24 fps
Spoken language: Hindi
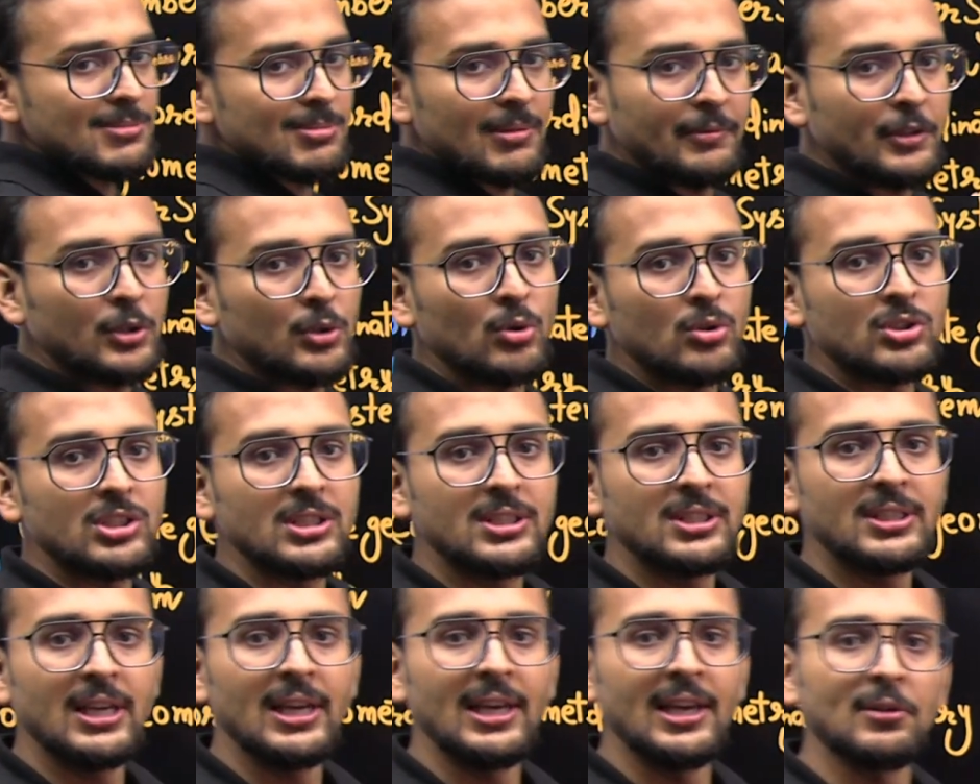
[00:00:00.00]
इसमें भी दो
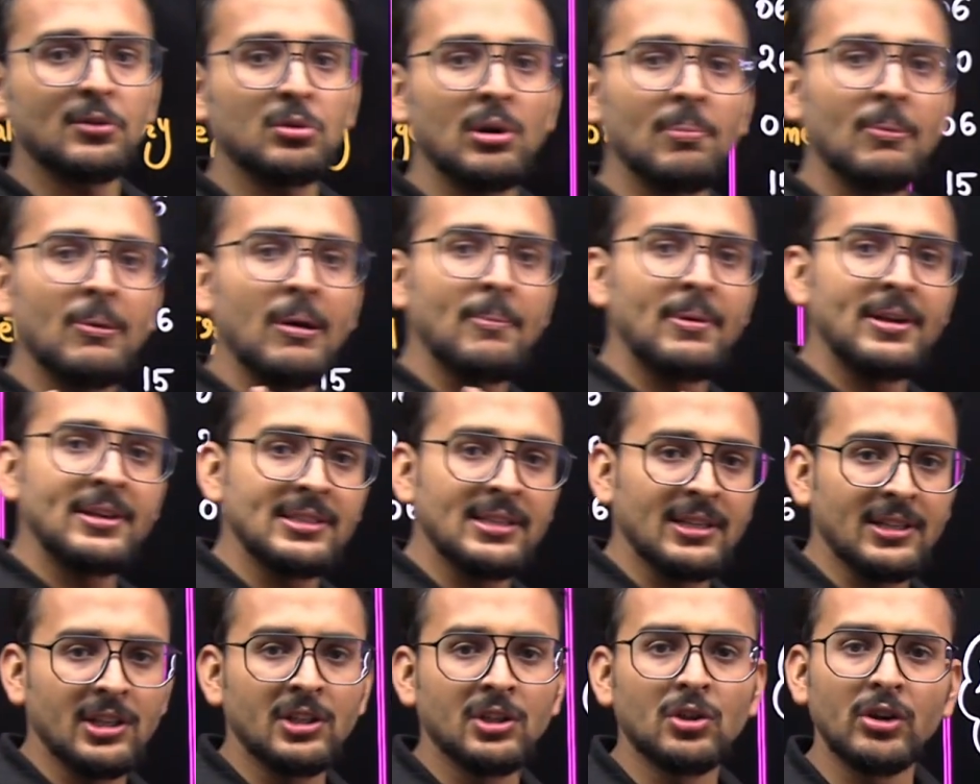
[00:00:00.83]
चीज़ें हैं एक तो आपका
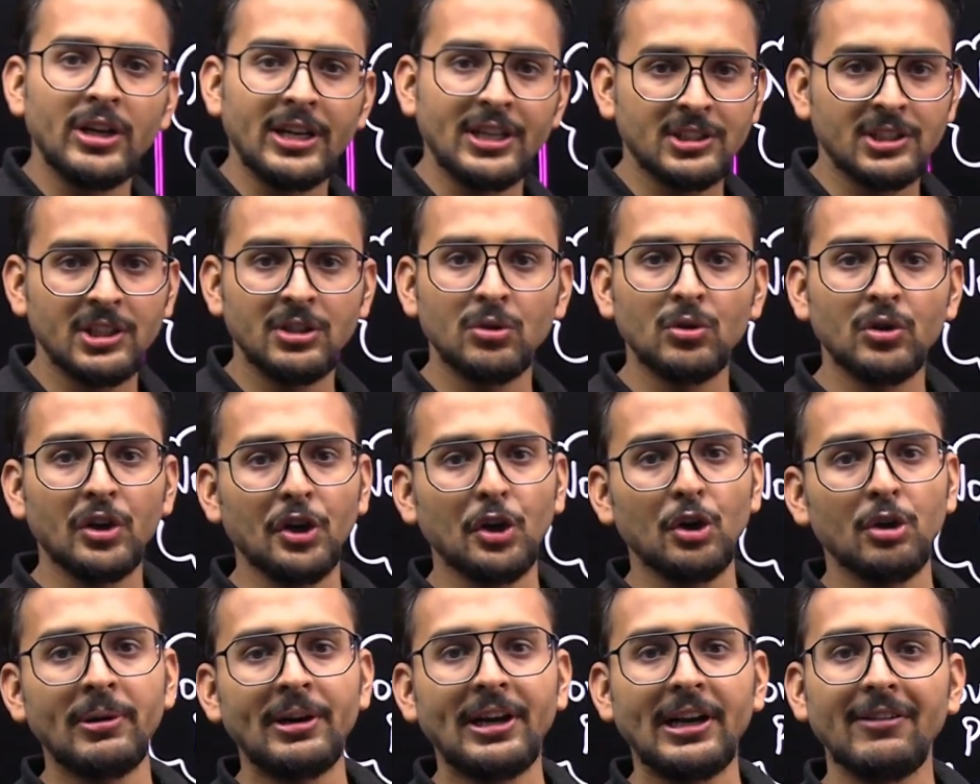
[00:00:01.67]
बेसिक इंट्रोडक्शन टू
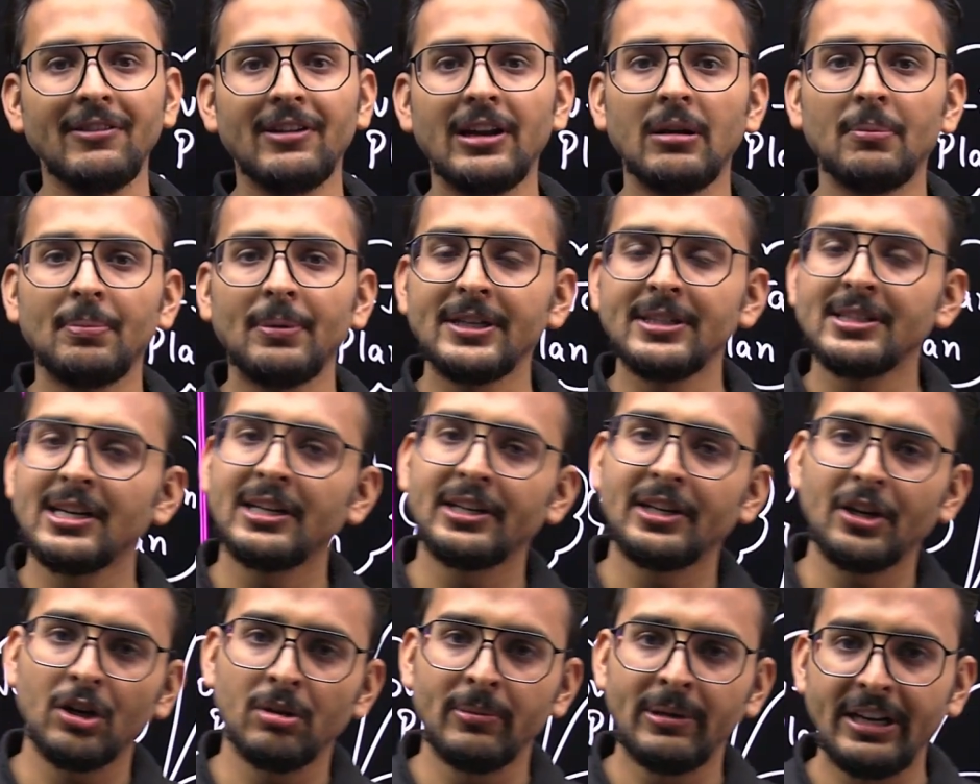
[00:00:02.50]
ट्रिगोनोमेट्री वाला पार्ट
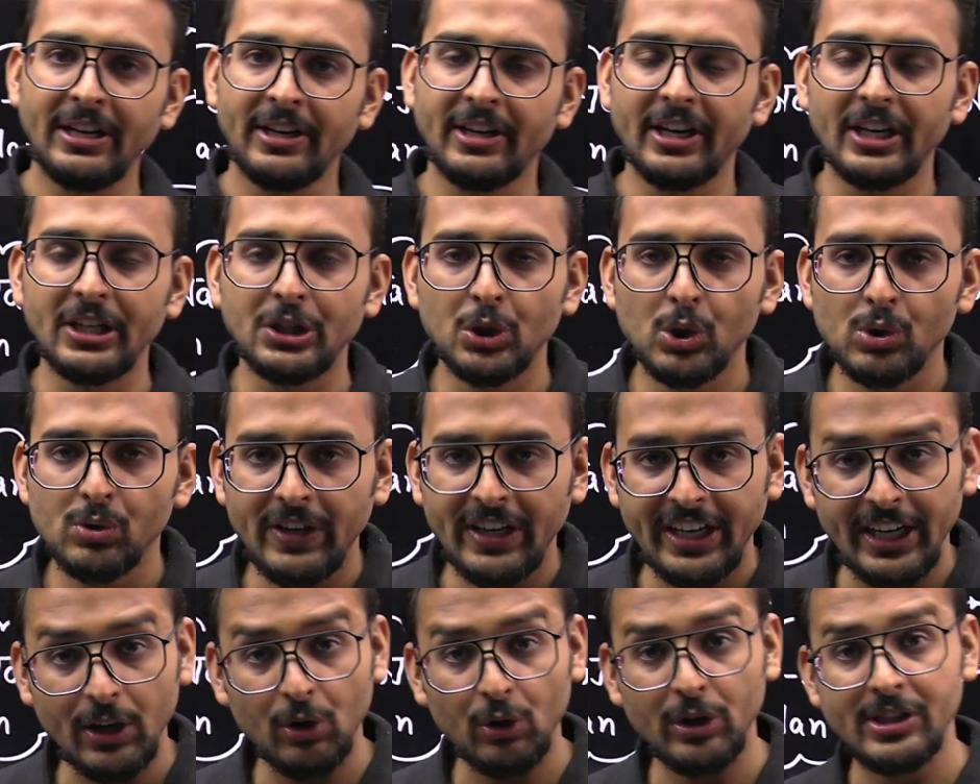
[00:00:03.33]
जहाँ ट्रिगोमेट्रिक रेशियोज
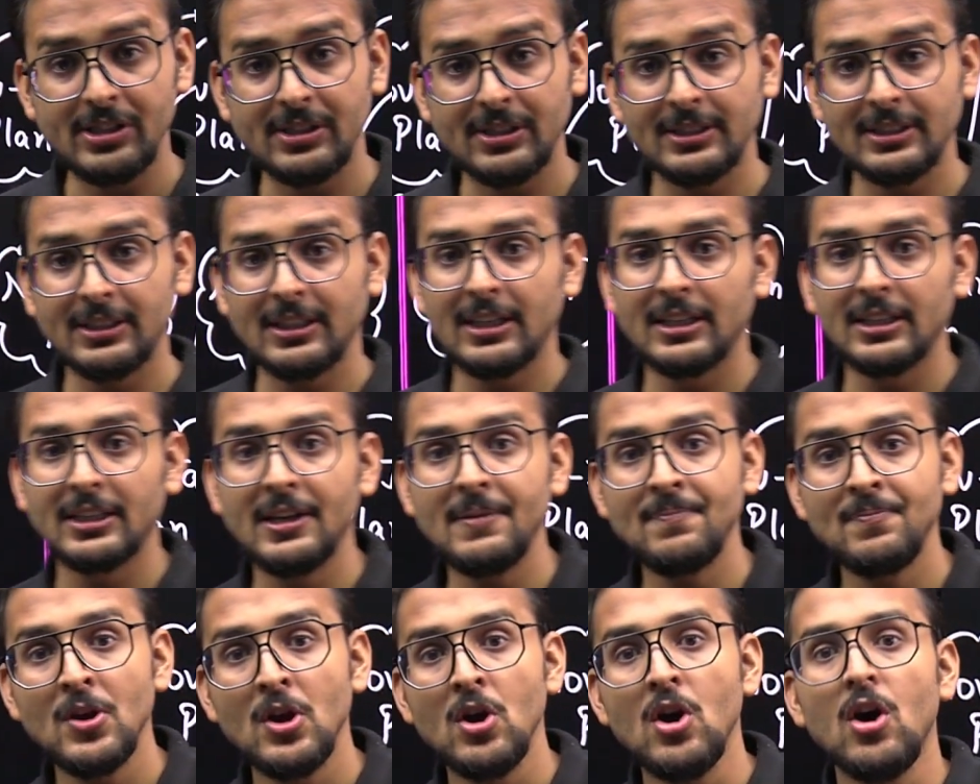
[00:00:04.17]
वगैरह को डिस्कस
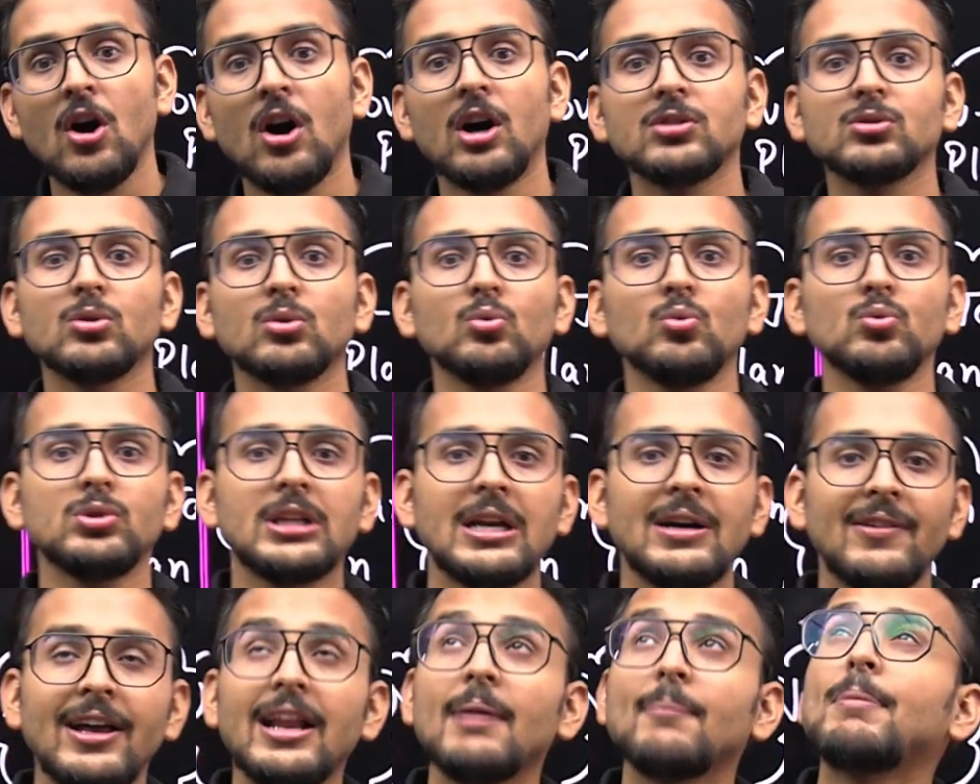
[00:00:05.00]
करते हैं और जो
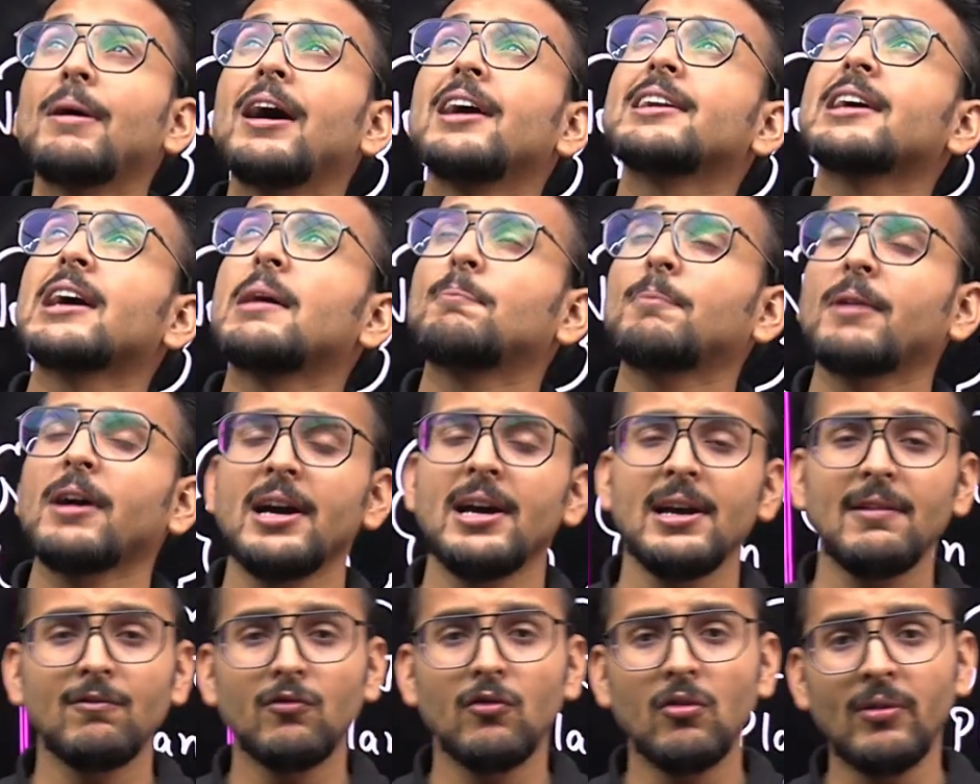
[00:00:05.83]
दूसरा वाला पार्ट आपका
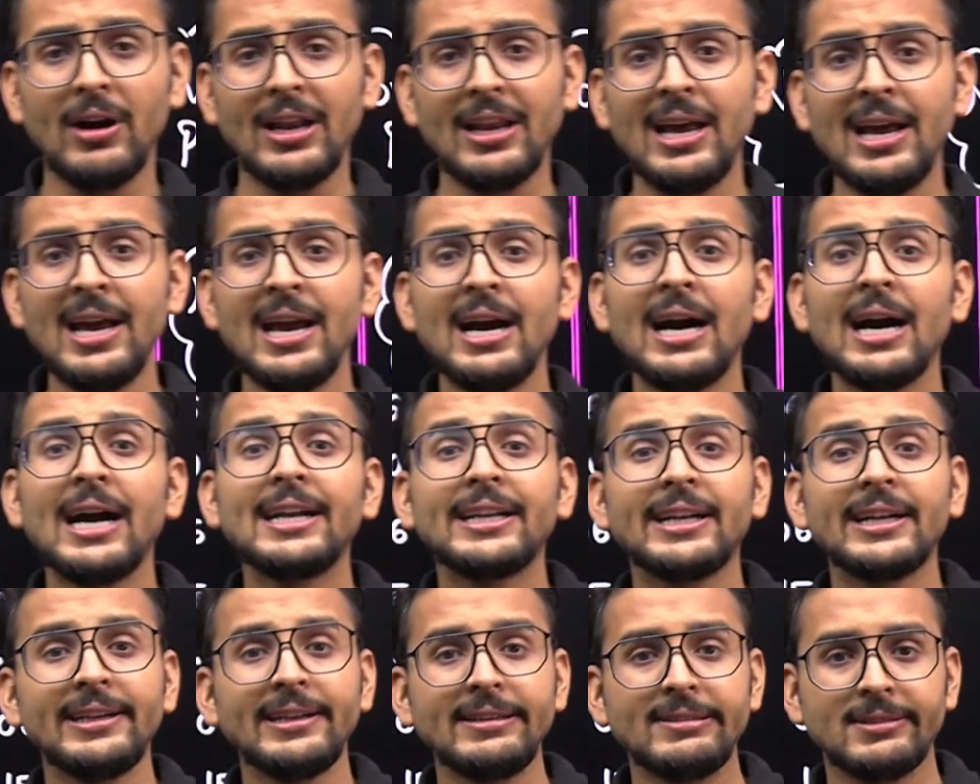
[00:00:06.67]
है वो वाला है
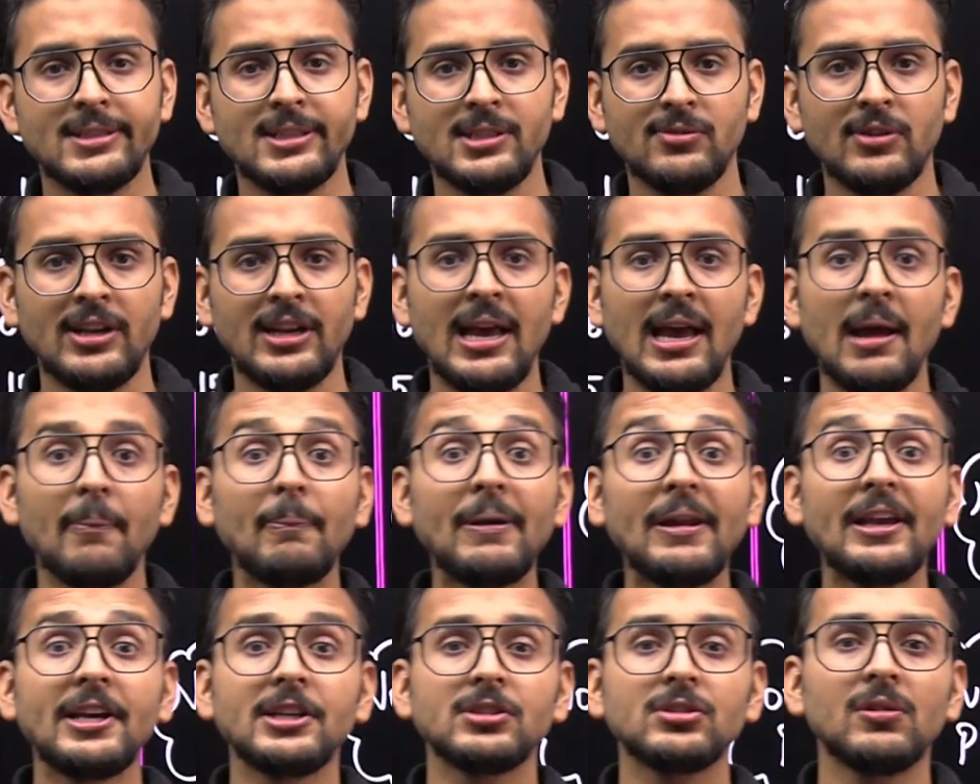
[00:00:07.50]
हाइट एंड डिस्टेंस वाला
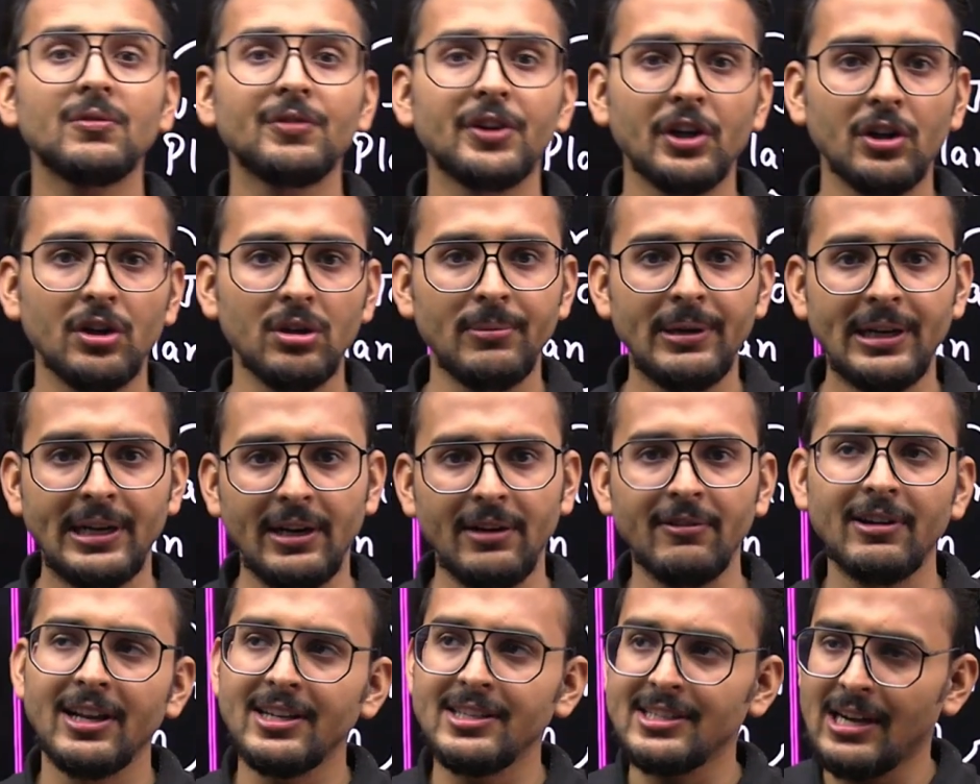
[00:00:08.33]
एप्लीकेशन ऑफ
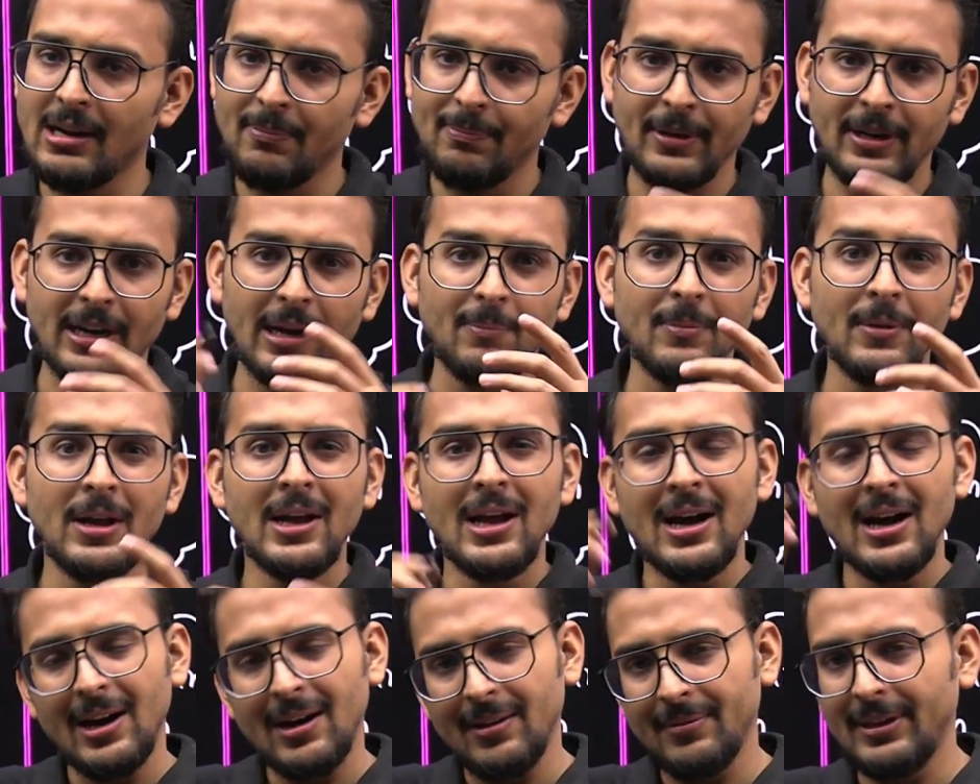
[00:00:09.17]
ट्रिगोनोमेट्री वाला जहाँ पर आप
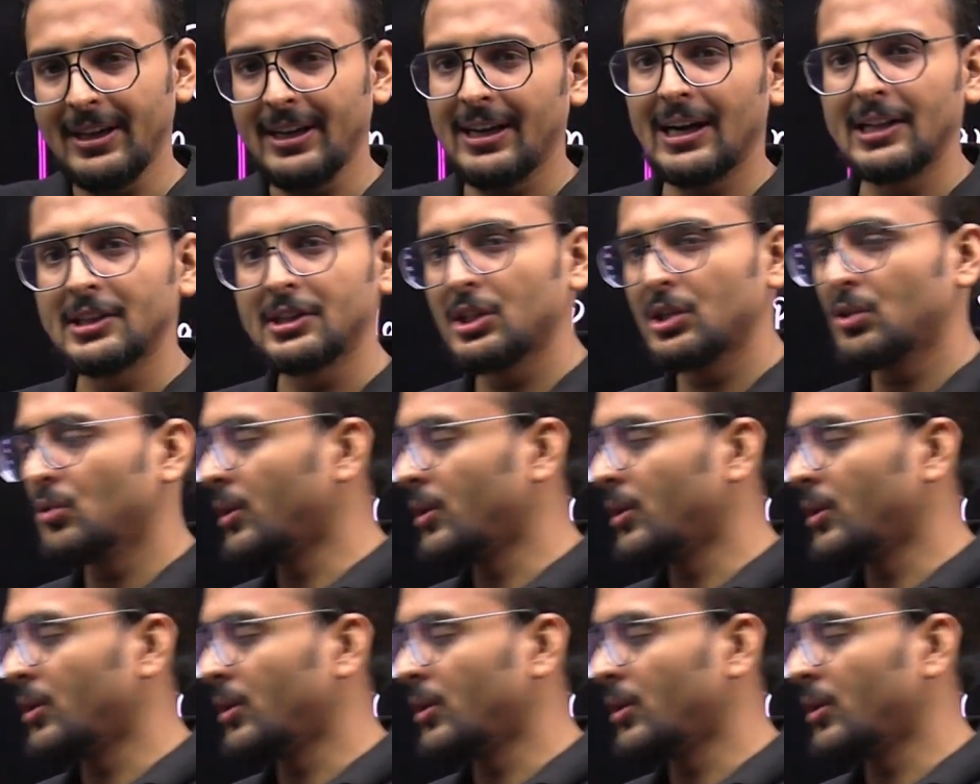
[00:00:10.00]
निकालते